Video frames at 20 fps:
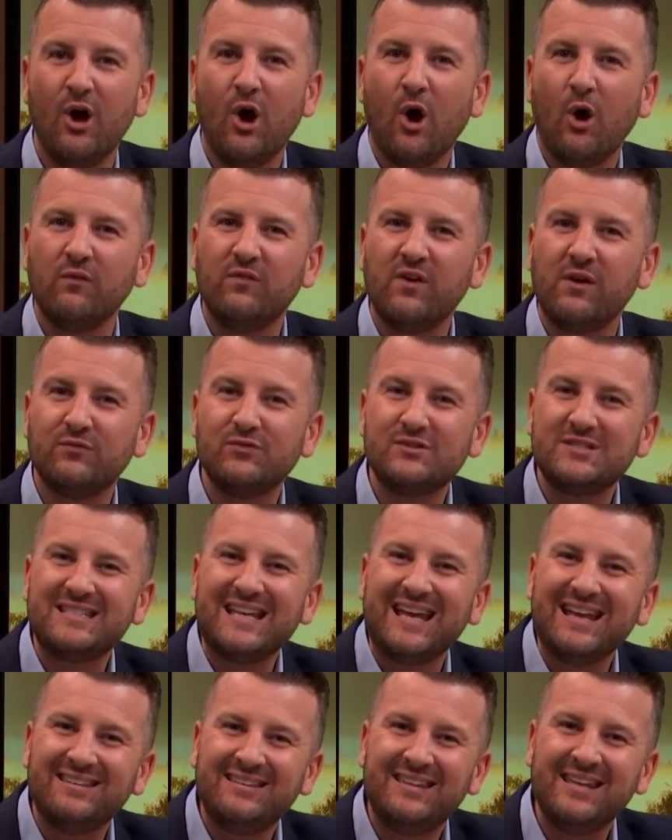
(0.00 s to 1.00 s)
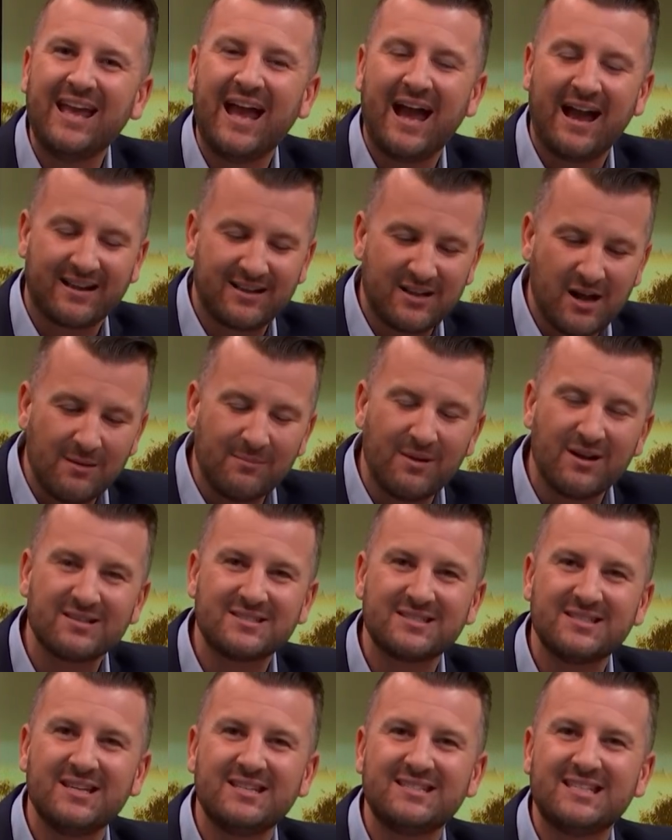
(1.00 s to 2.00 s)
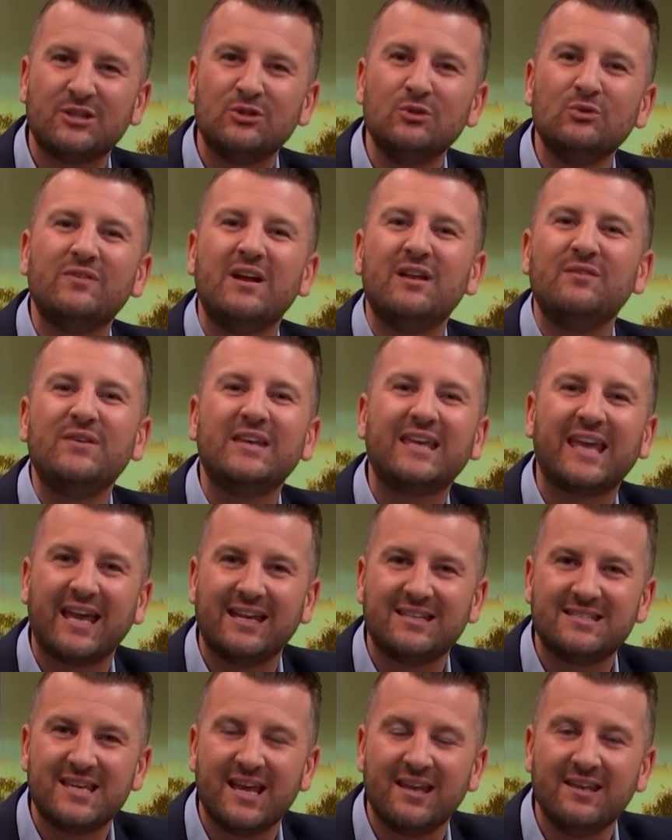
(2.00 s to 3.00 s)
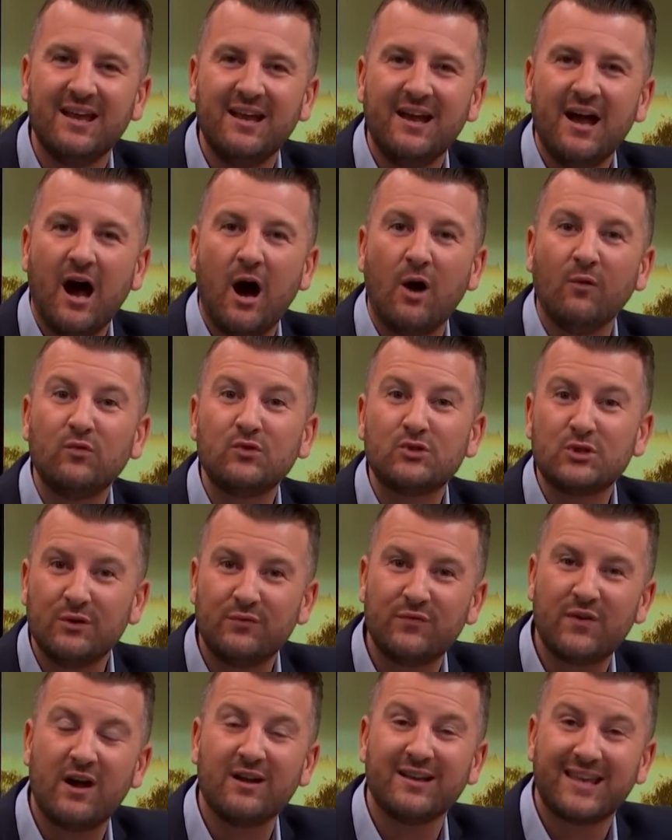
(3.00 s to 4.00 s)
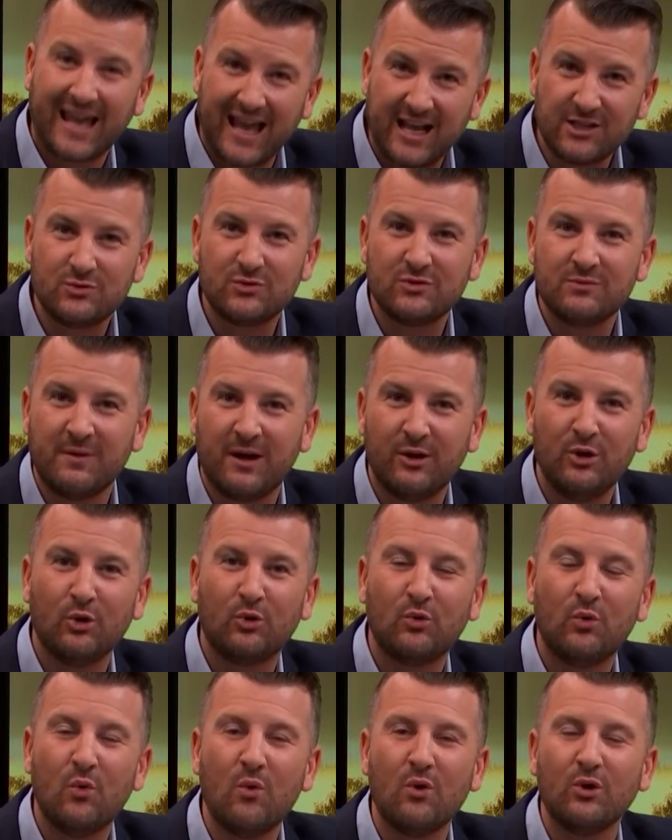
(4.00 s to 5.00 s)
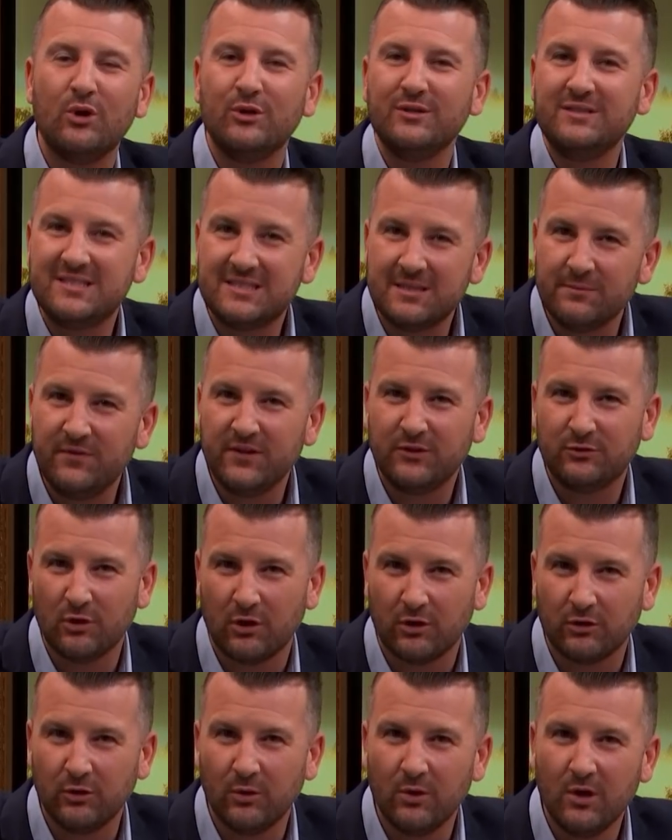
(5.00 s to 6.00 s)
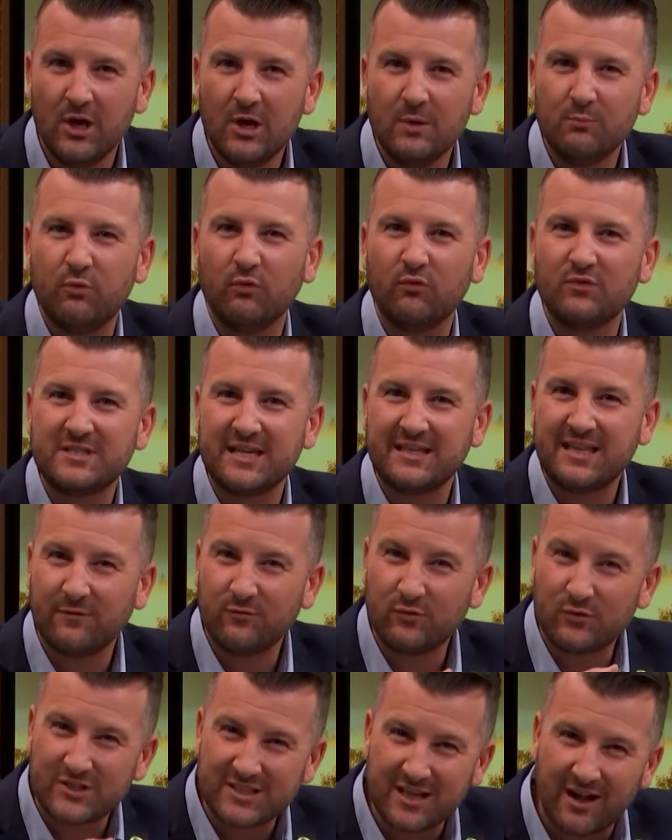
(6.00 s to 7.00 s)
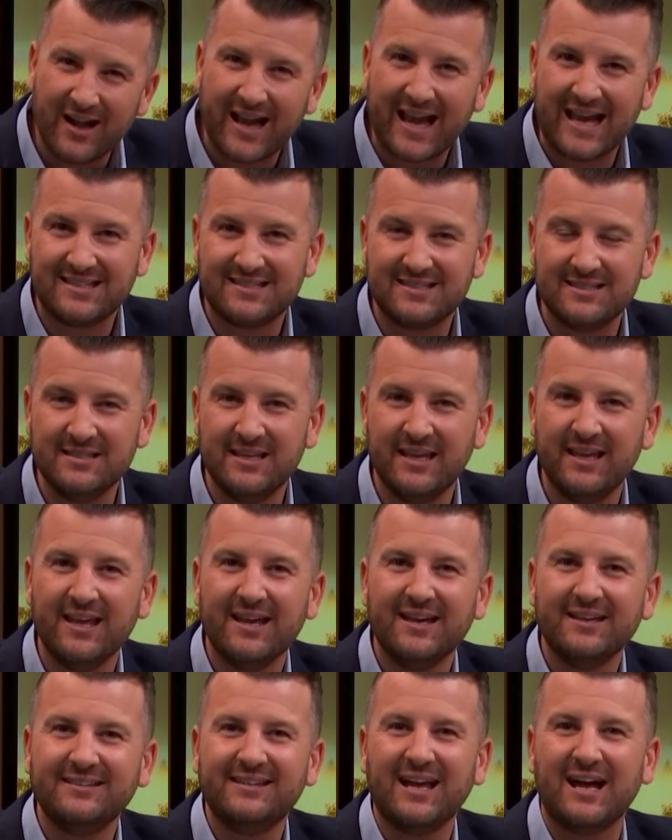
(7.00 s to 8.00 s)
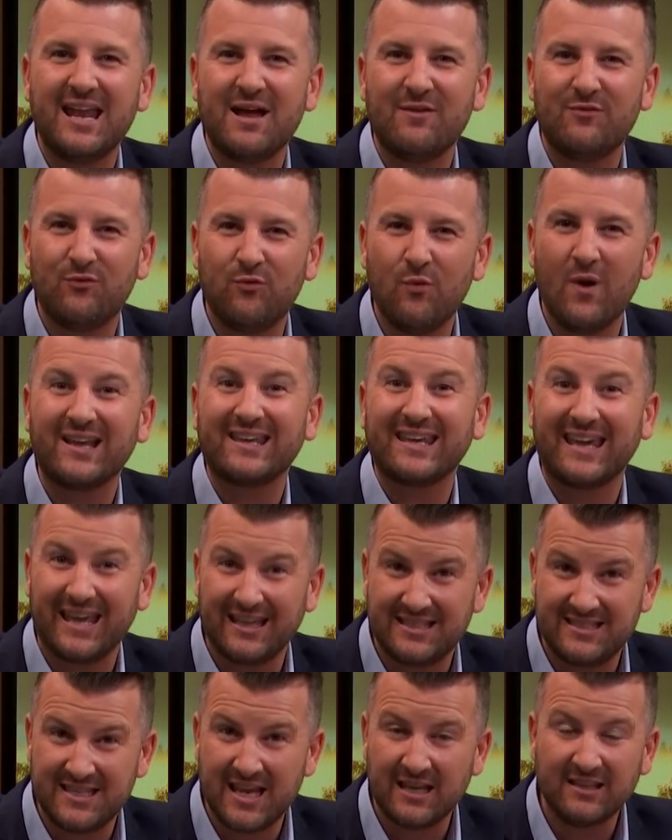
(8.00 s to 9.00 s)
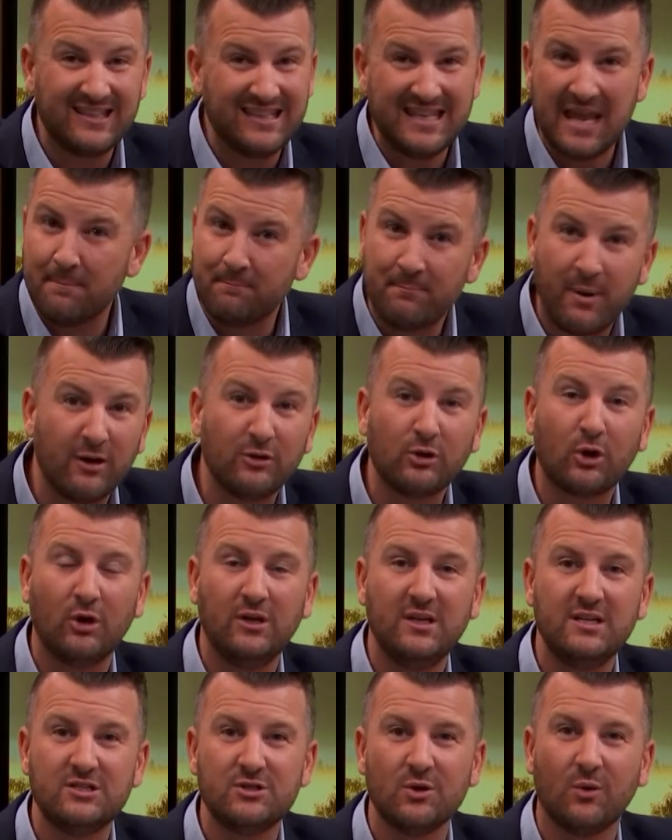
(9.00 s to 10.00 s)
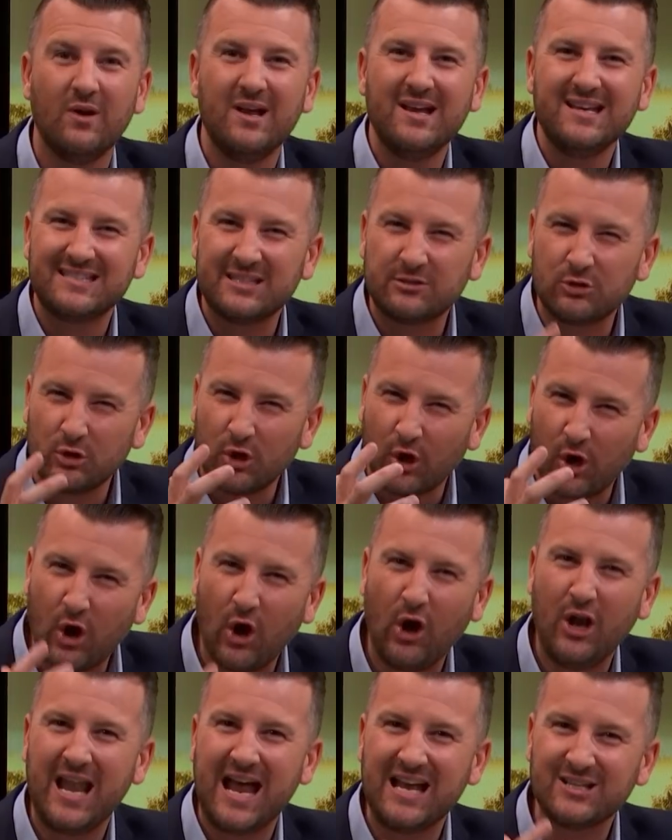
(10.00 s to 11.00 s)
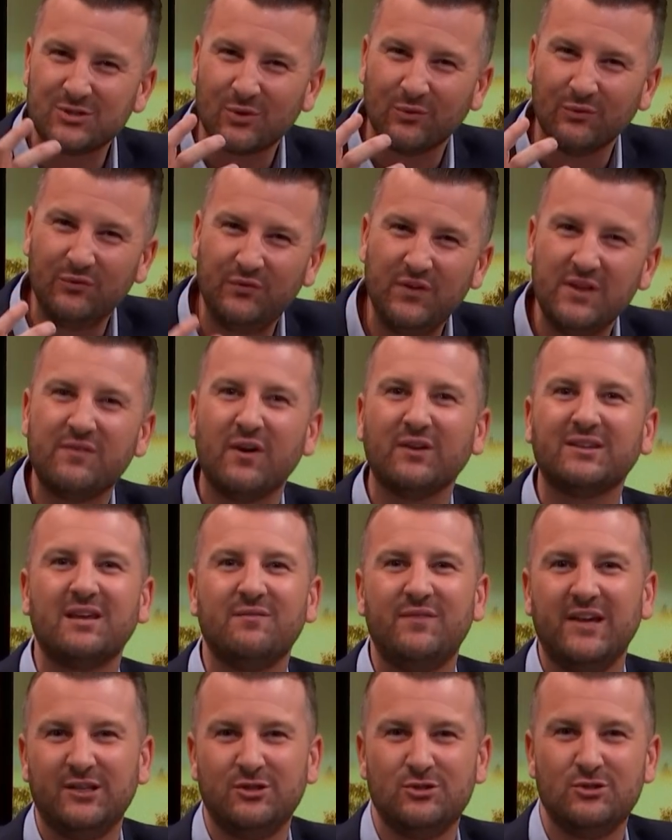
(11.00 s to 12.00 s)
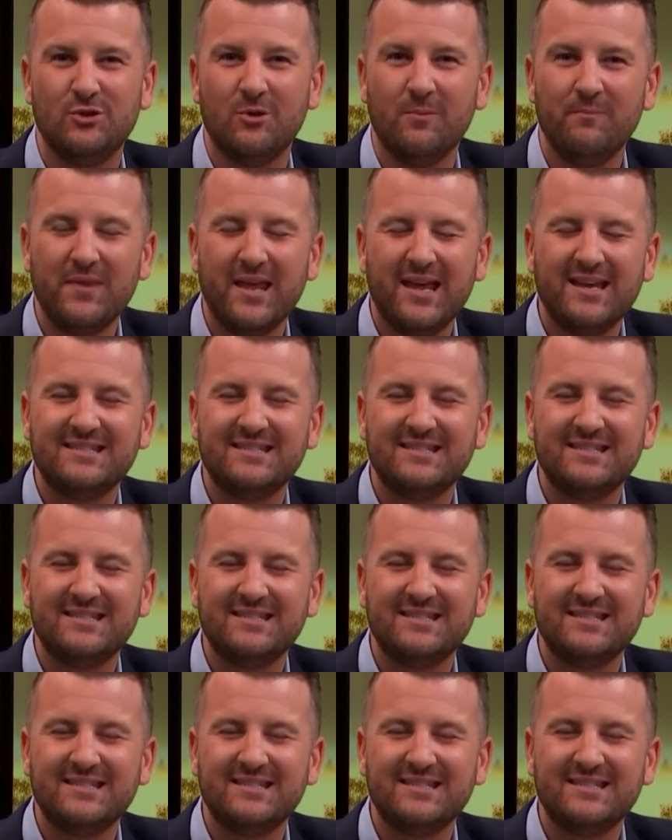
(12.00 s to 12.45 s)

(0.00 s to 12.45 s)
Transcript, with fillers: On va vous aider à commencer cette nouvelle vie chrétienne en vous offrant gratuitement le cours Le disciple victorieux pour vous aider à vous enraciner dans la foi chrétienne qui n'est pas une religion, c'est une relation vivante avec Dieu.